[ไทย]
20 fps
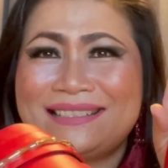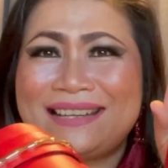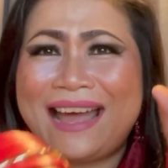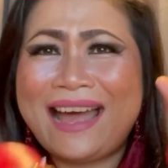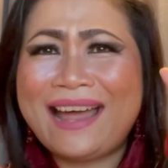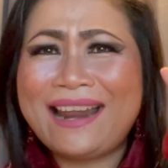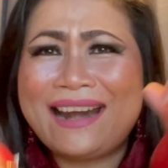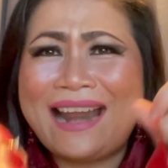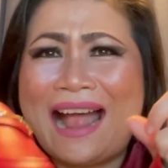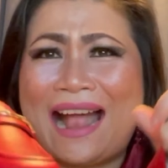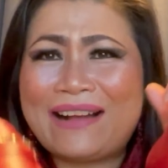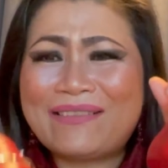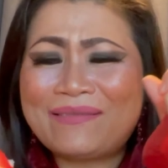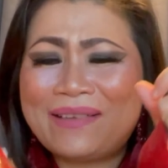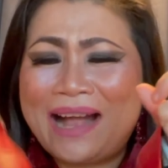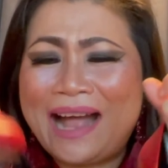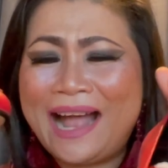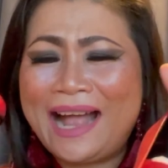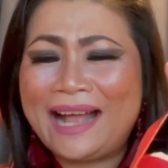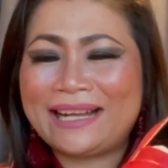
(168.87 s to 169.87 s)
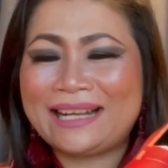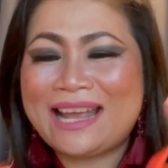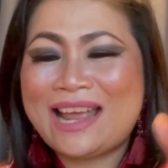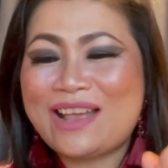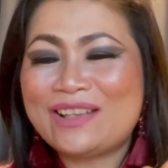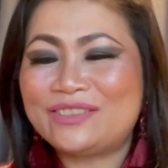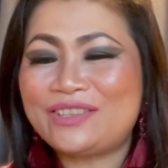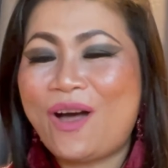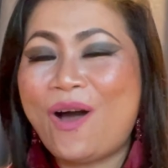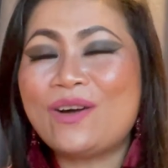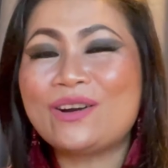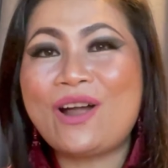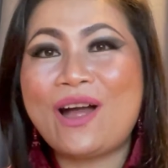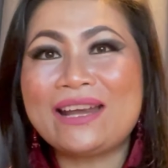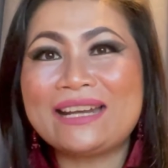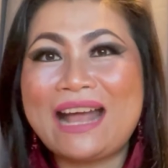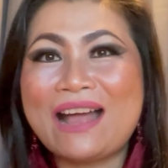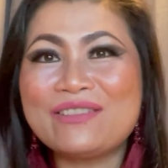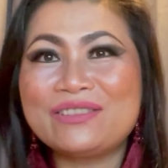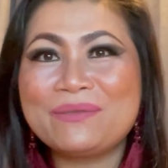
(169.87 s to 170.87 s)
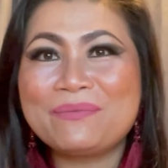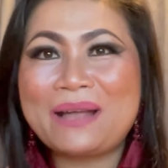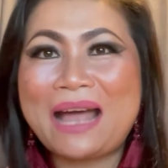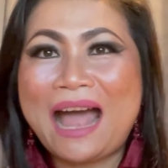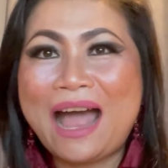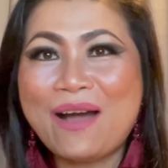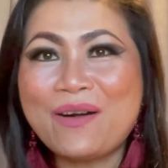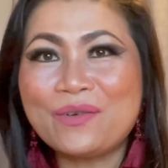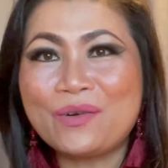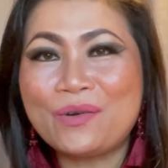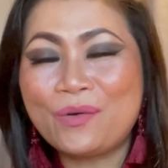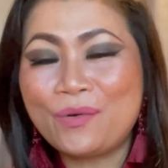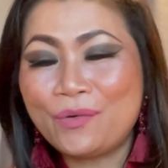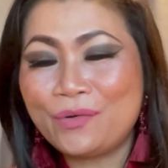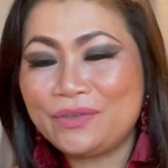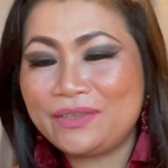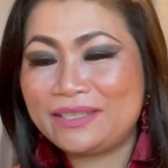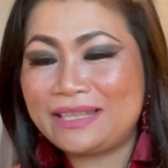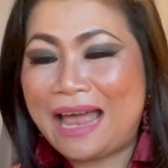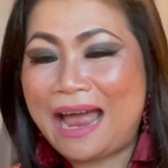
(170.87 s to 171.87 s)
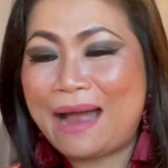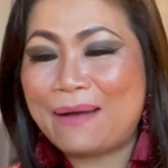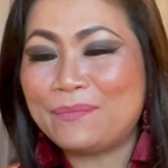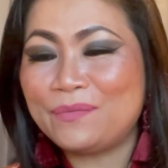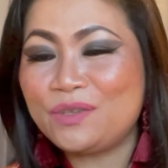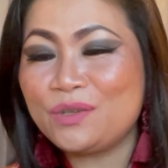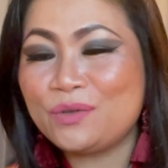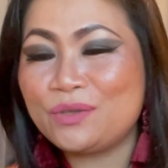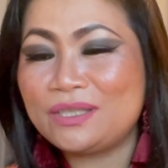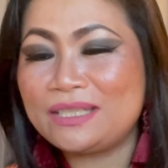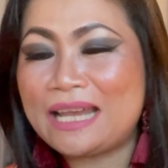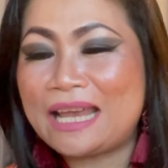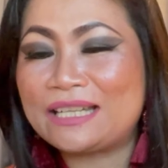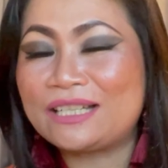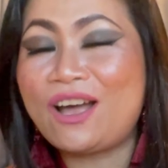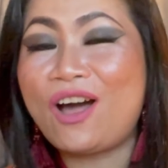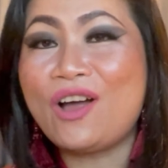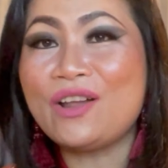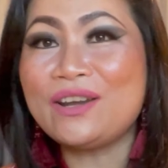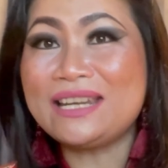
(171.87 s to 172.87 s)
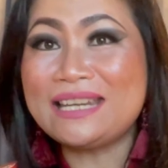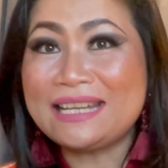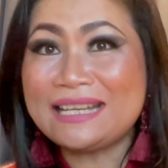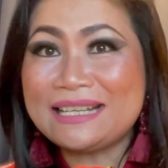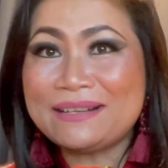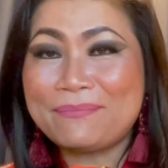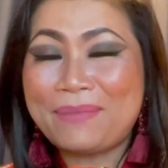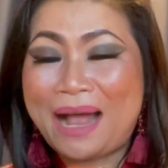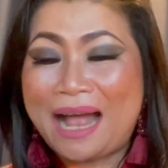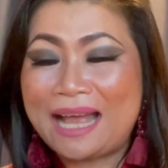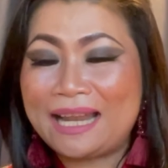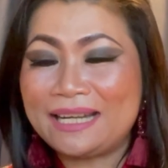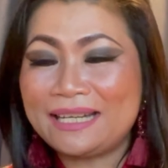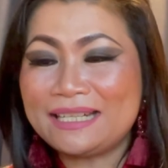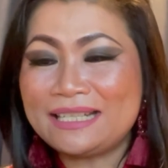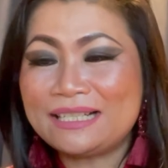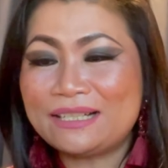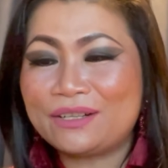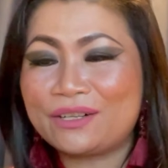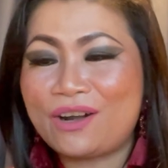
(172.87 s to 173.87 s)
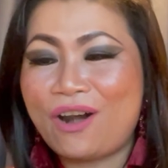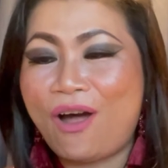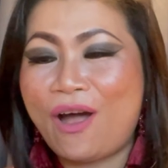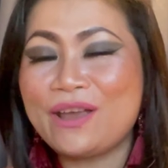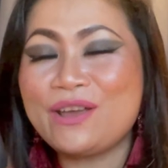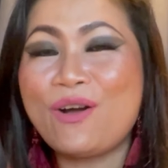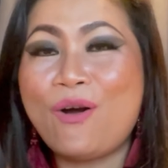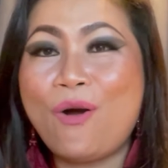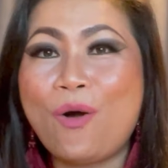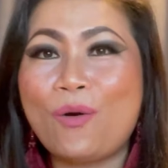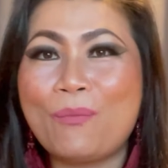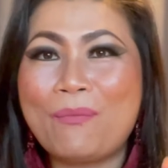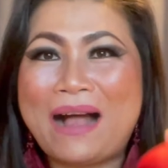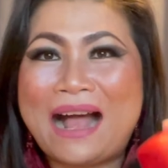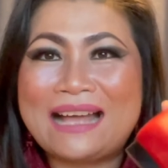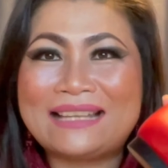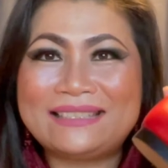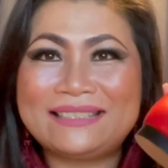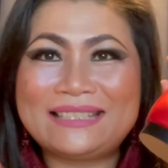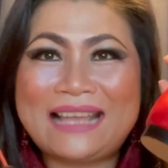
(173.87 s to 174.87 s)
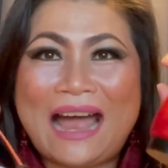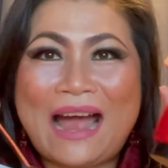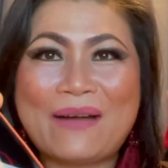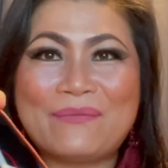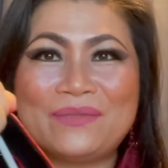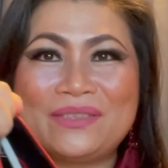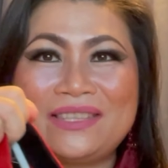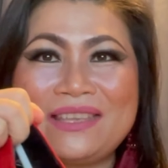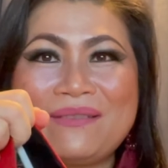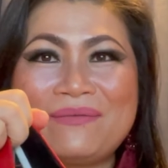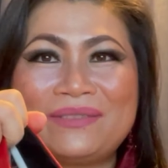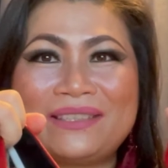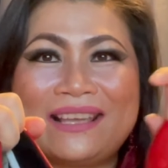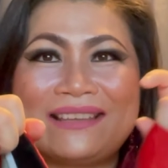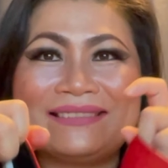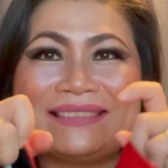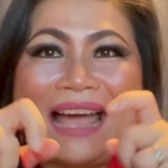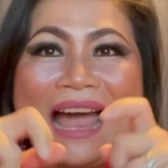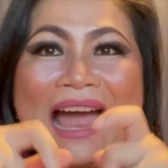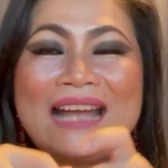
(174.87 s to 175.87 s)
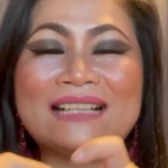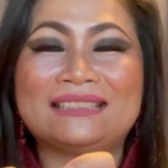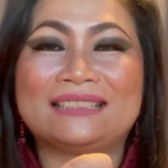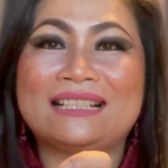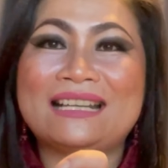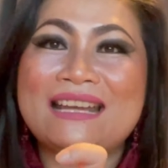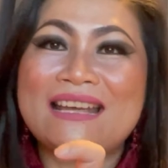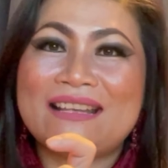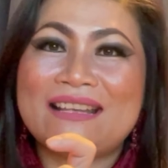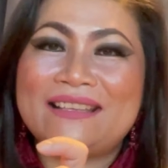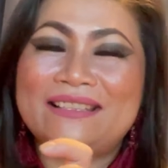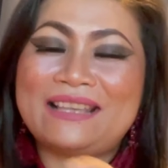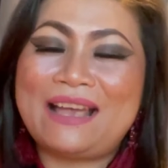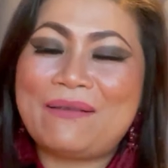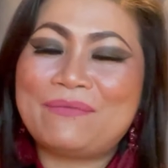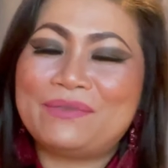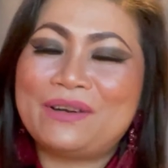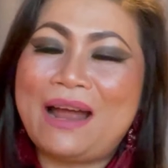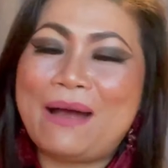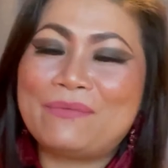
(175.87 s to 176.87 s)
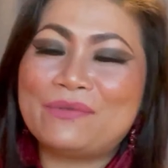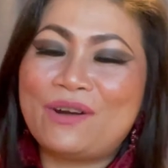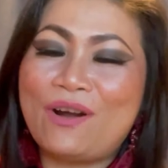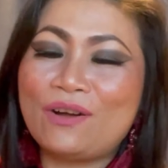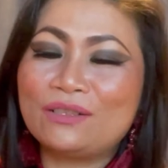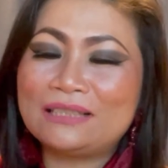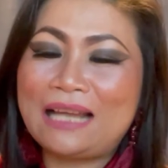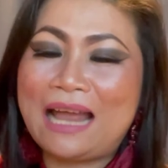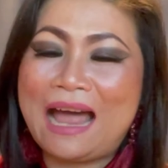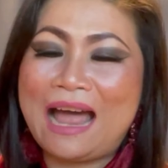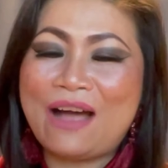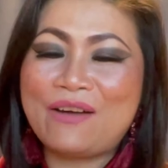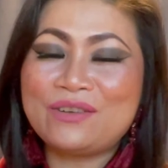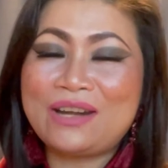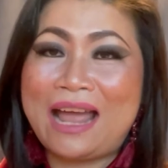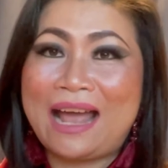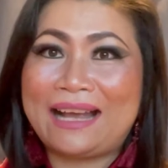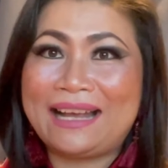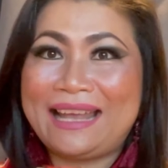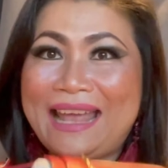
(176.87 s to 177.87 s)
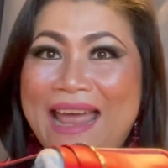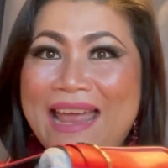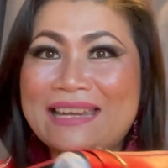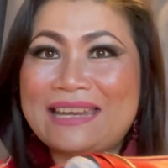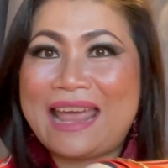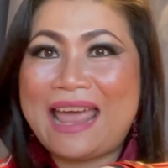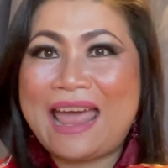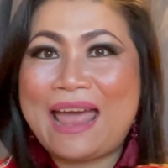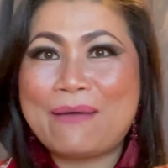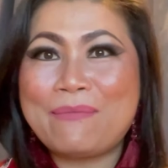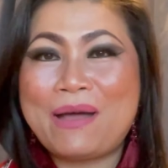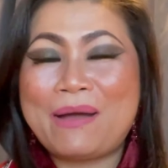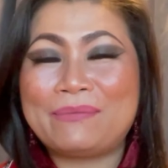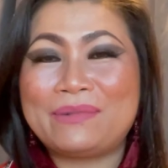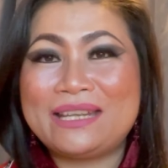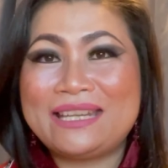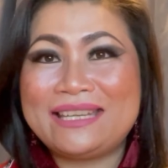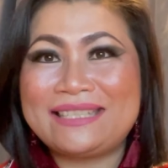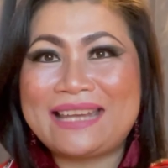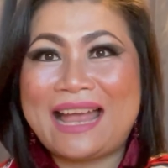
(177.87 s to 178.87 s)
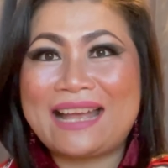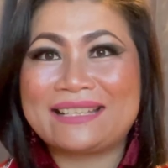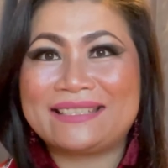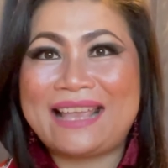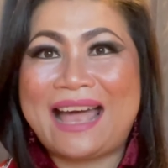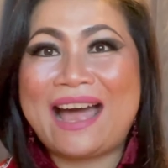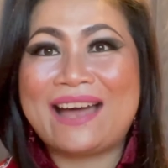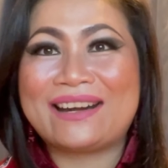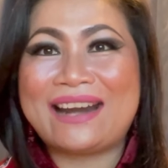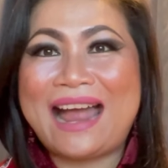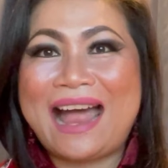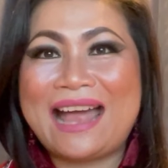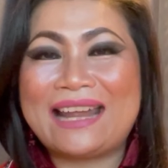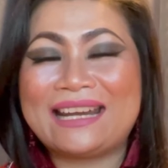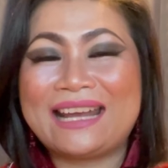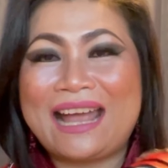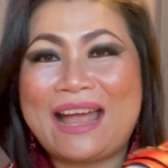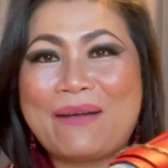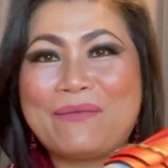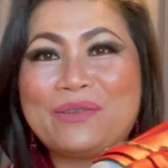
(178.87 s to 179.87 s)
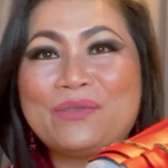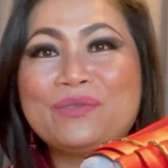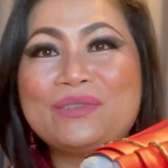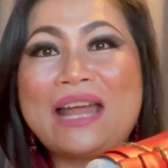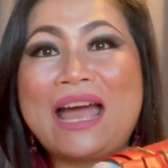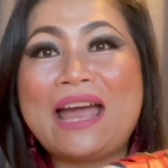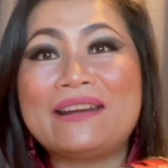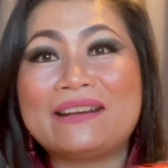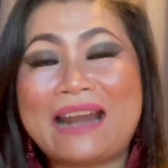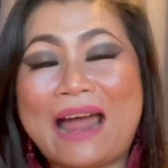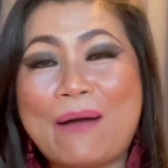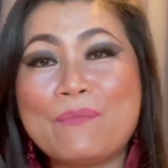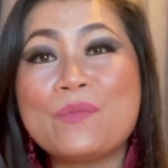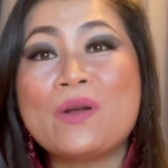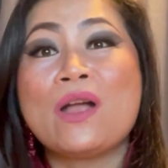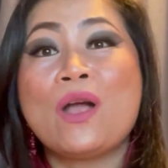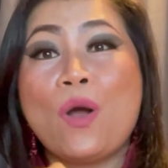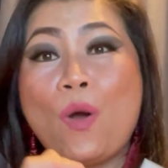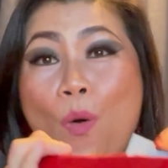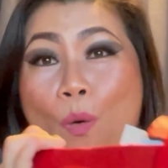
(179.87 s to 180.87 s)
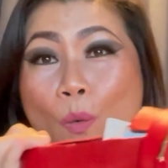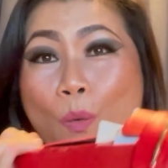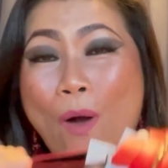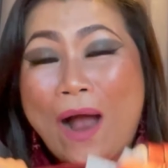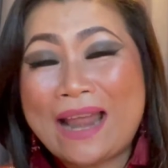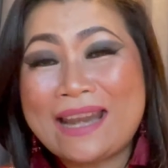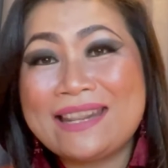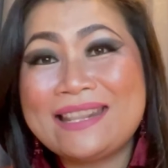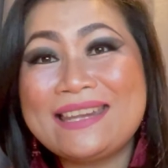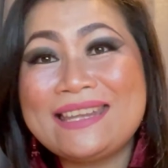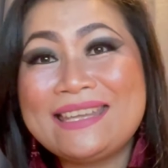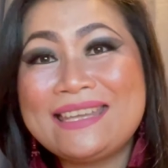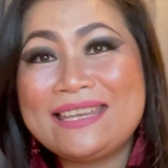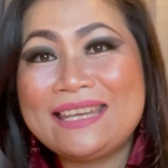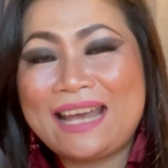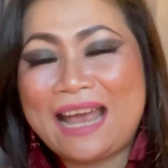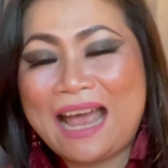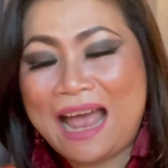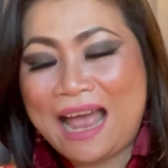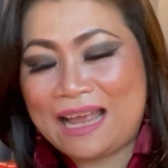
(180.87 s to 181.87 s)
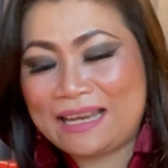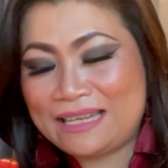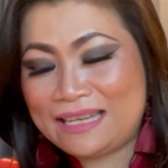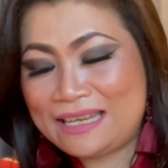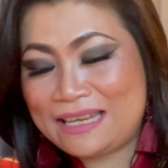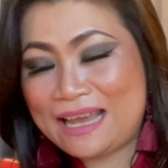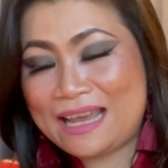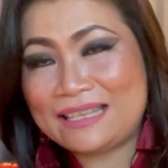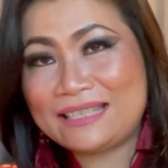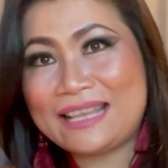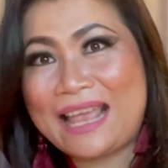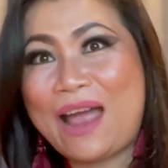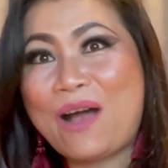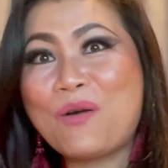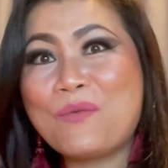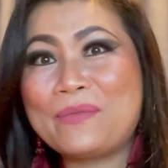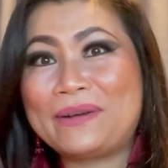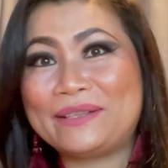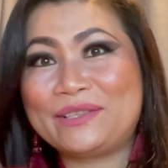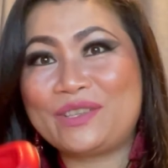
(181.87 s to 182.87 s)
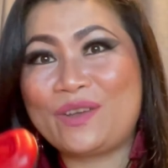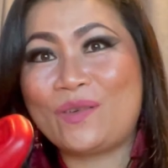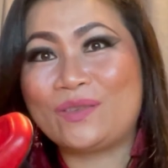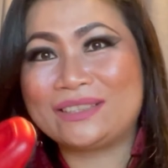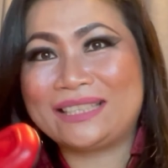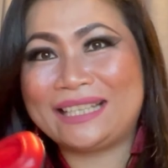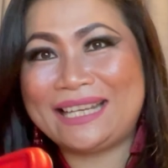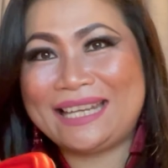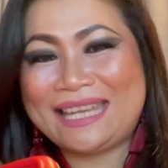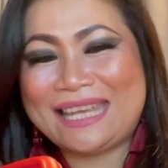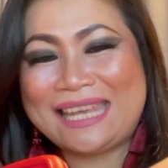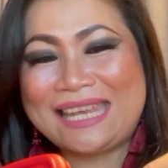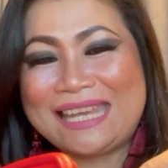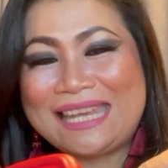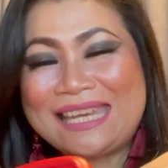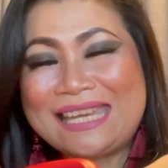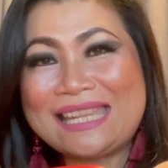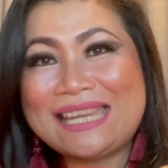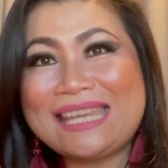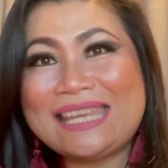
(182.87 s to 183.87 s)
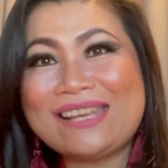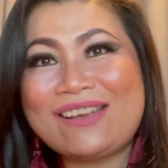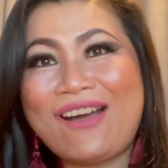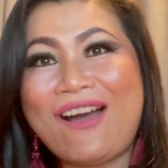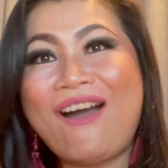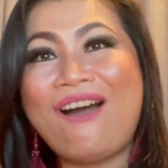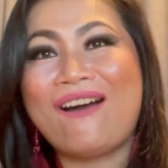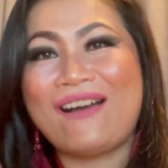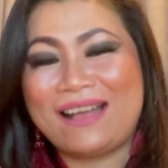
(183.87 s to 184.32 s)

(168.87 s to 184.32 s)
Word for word: น่ารักมากสองร้อยเก้าสิบเก้าคูณ สามจุดเจ็ด ก็ หนึ่งพันหนึ่งร้อยหก บาท สามสิบ สตางค์สำหรับรองเท้าหนังแกะแท้แบบนี้จากซาร่านะคะแม่นุชได้รับวันนี้ค่ะ ดี เอส แอล มาส่งตะกี้นี้ก็